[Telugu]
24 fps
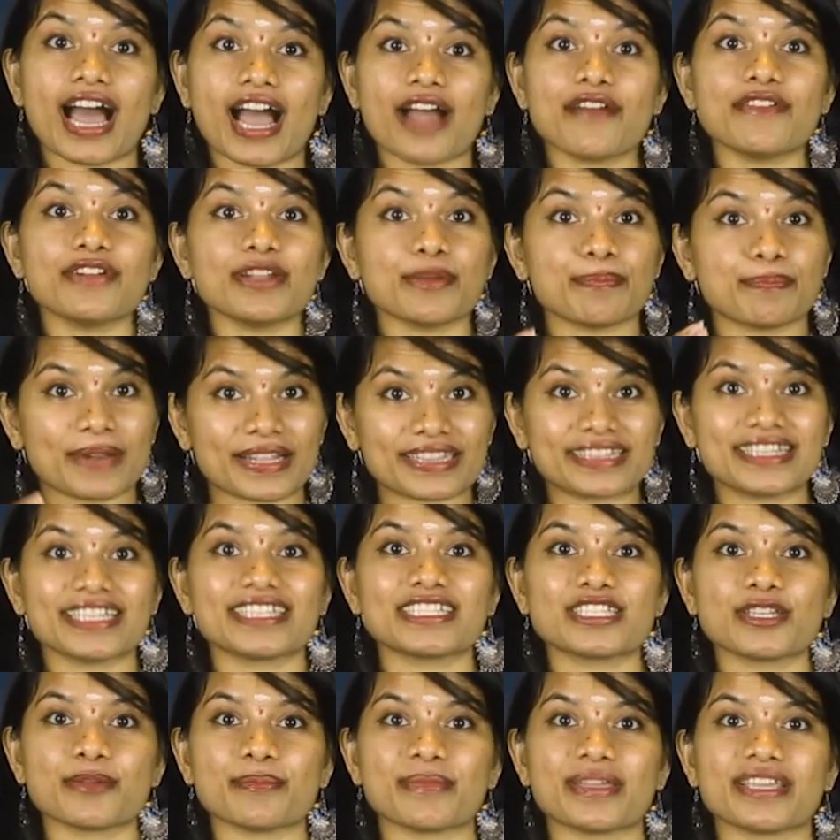ఆవిడ
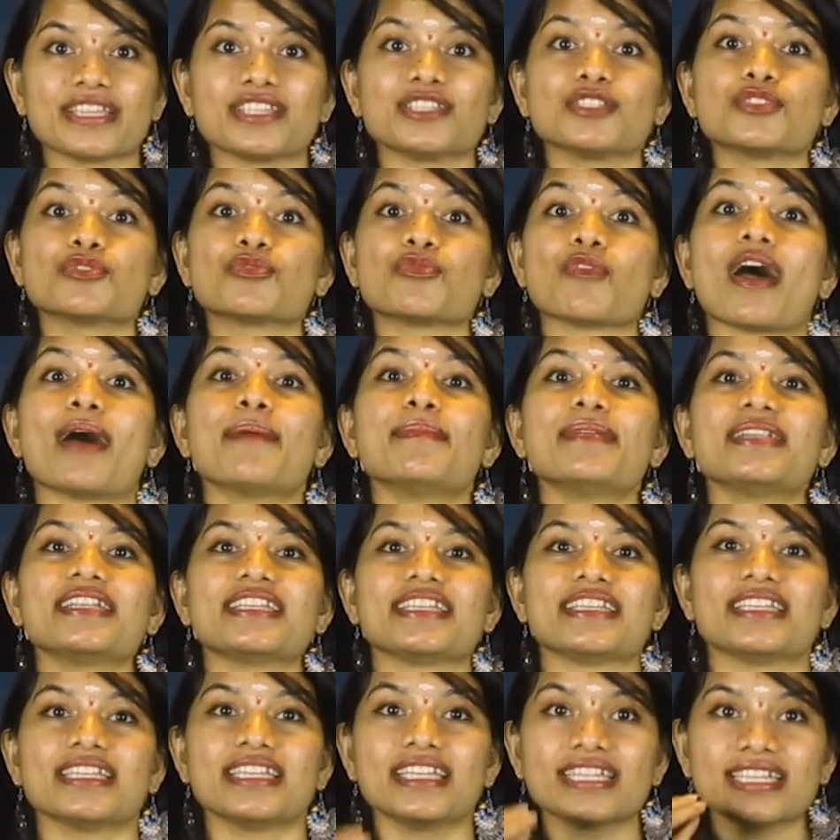ప్రత్యక్షమై
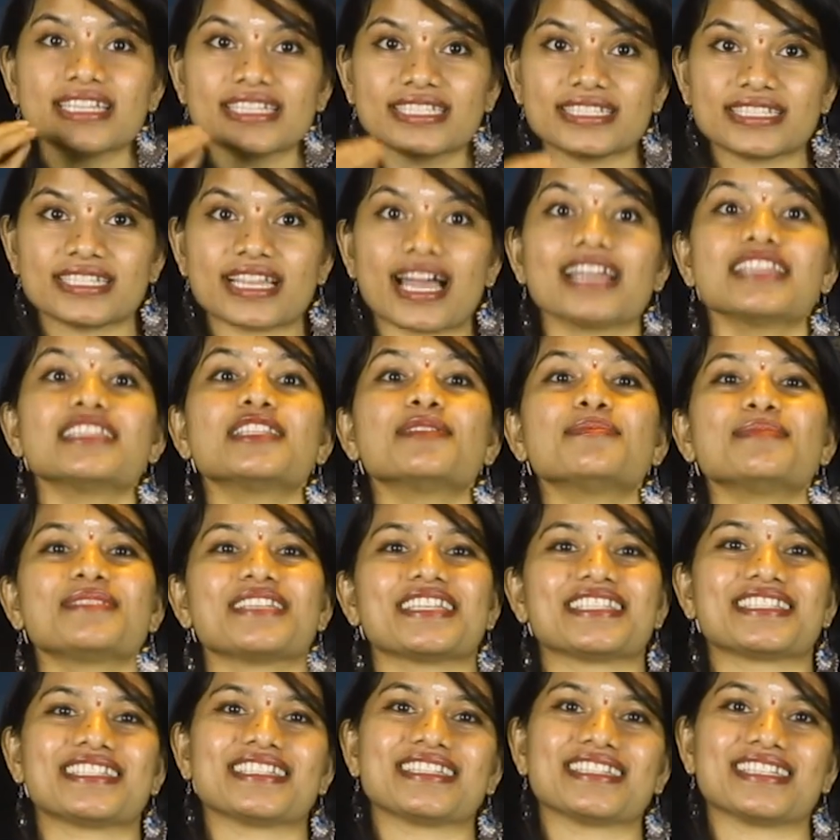స్వామిని శాంతం
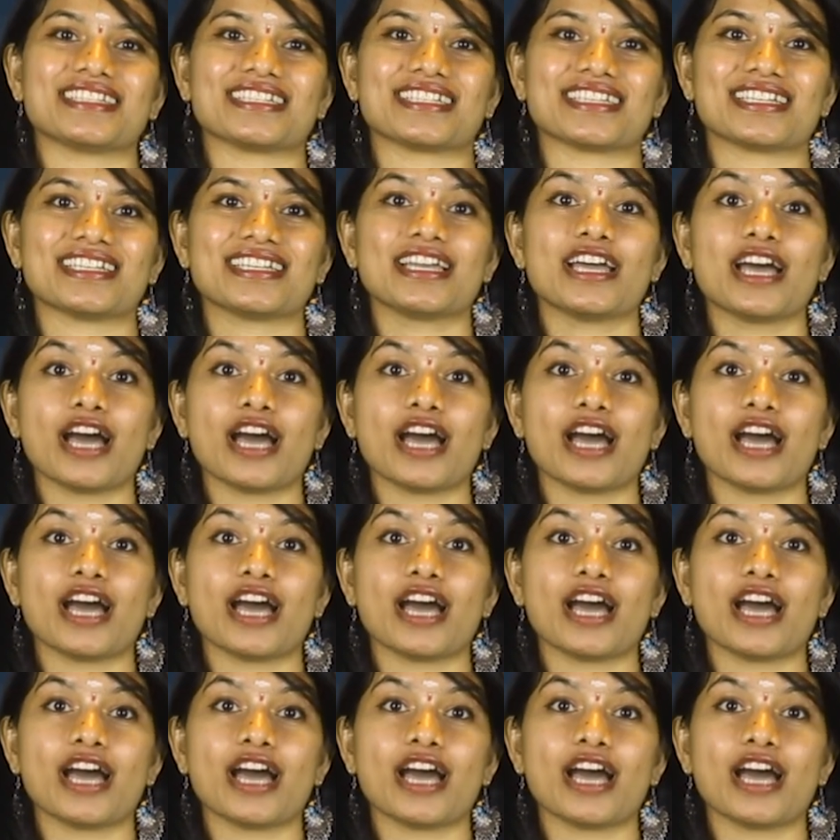చేసిందట